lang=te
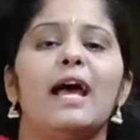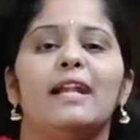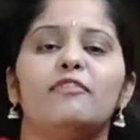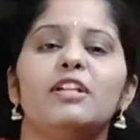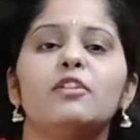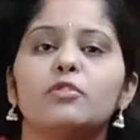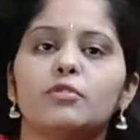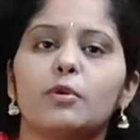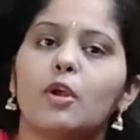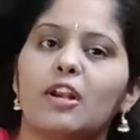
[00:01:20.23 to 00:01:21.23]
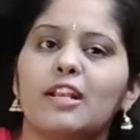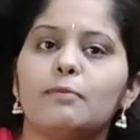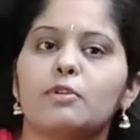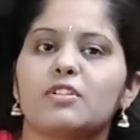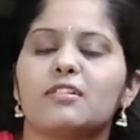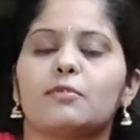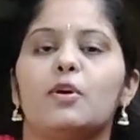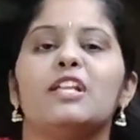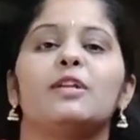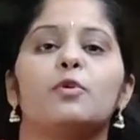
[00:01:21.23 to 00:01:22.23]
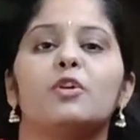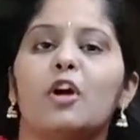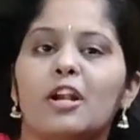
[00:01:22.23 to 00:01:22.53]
అండ్ వీడియోస్ చూసుకుని ఆన్లైన్ లో బుక్ చేసుకోవాలి అనుకుంటే